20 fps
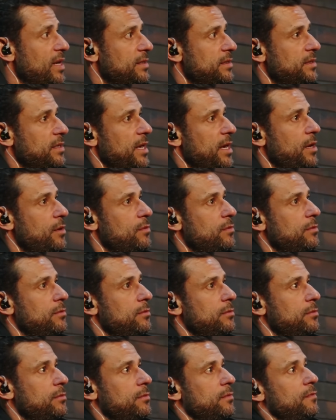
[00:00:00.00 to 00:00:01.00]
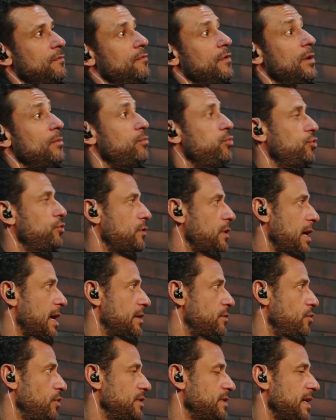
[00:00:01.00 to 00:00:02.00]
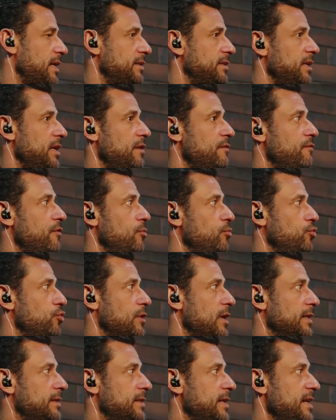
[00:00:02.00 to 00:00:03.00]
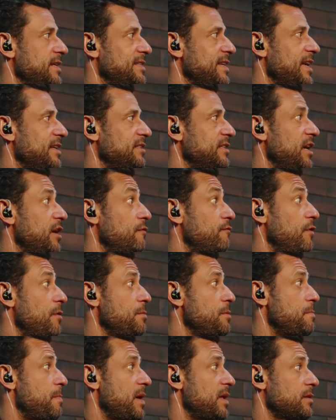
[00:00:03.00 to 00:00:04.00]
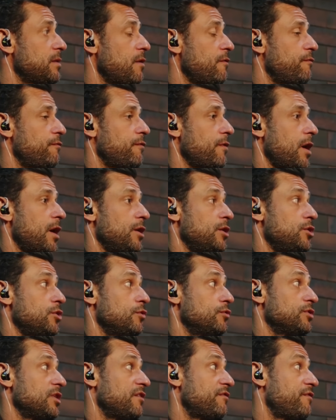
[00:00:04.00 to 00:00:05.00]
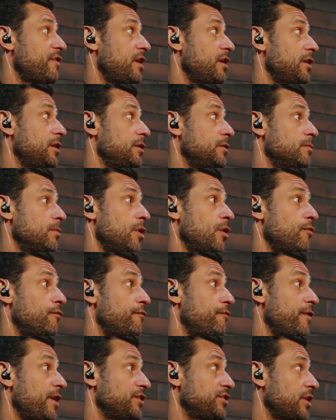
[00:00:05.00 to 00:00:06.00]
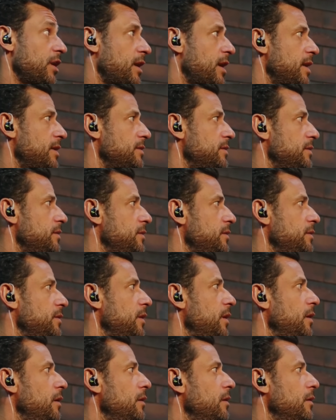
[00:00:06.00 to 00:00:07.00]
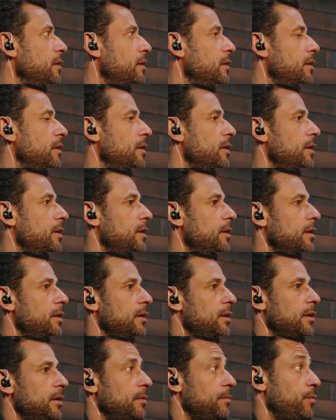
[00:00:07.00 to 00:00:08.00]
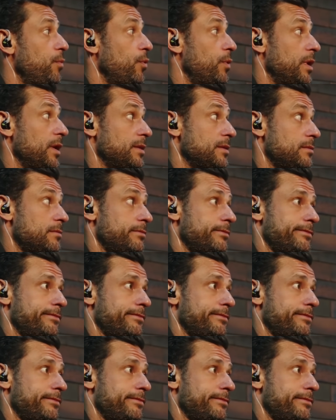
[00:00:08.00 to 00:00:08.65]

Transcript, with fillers: 1x0. Vamos buscar 2x0, vamos buscar 3x0, vamos empatar. Aí eu já falei, irmão, fecha a casinha, porque